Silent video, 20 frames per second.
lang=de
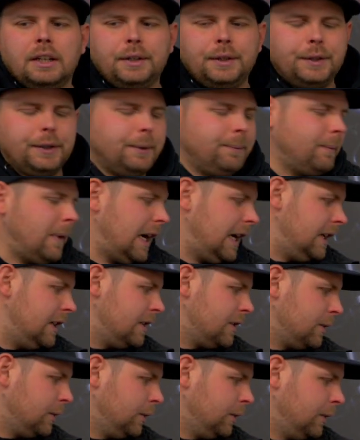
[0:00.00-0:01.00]
Ähm,
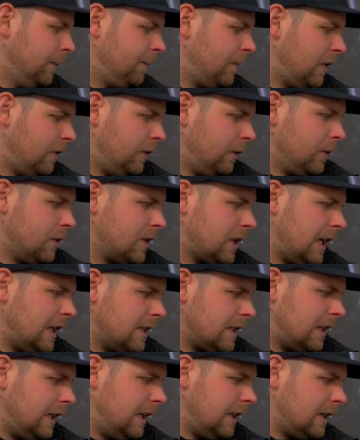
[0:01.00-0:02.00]
also für uns
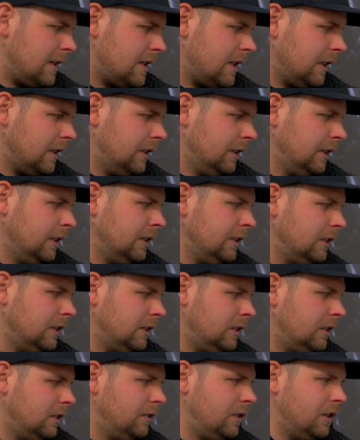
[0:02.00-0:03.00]
ganz klare Sache,
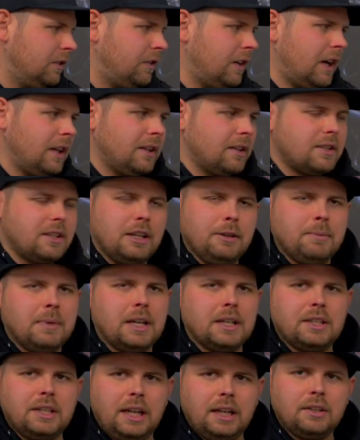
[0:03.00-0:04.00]
äh, wir fahren das
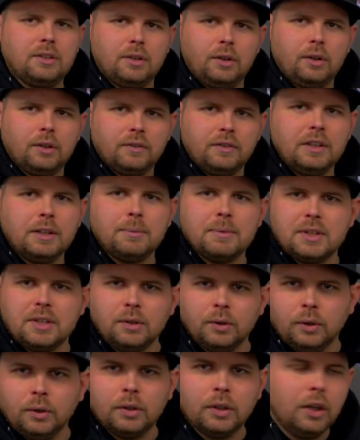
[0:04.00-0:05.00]
Thema Tech Talk wieder ein
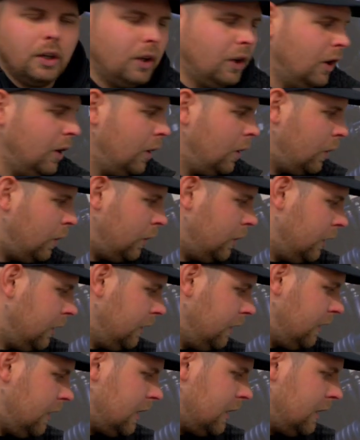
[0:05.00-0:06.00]
bisschen hoch
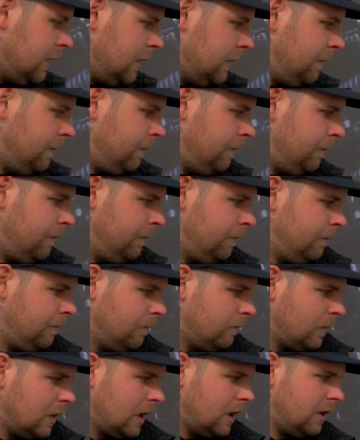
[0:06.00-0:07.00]
und ähm,
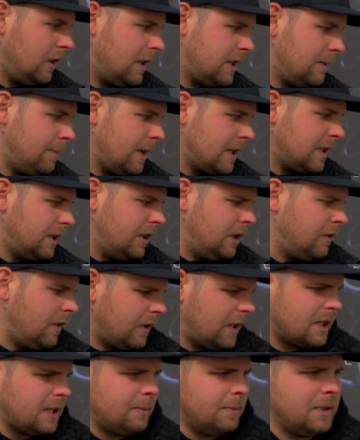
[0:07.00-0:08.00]
der Sebastian und ich haben
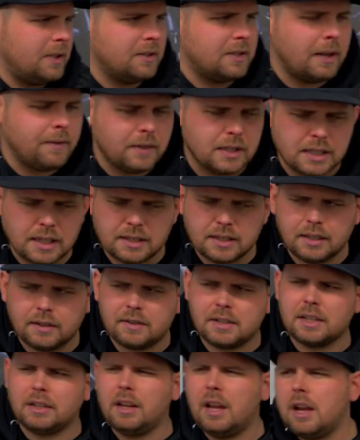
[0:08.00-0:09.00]
gestern ein bisschen zusammengesessen und
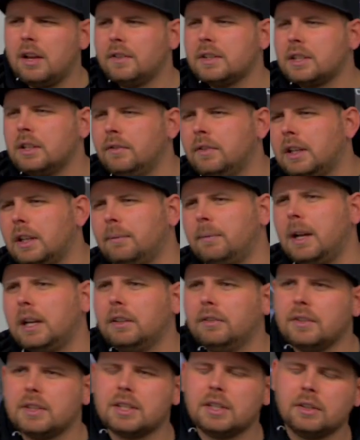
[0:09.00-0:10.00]
haben gesagt, ah, was kann man dann
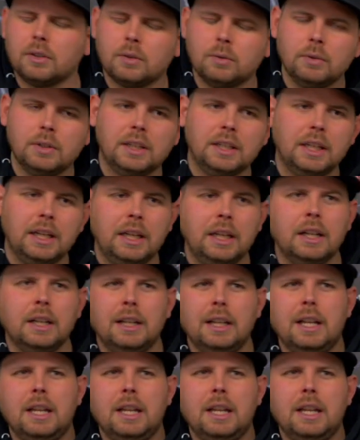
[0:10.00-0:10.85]
machen, was ist eine coole Idee.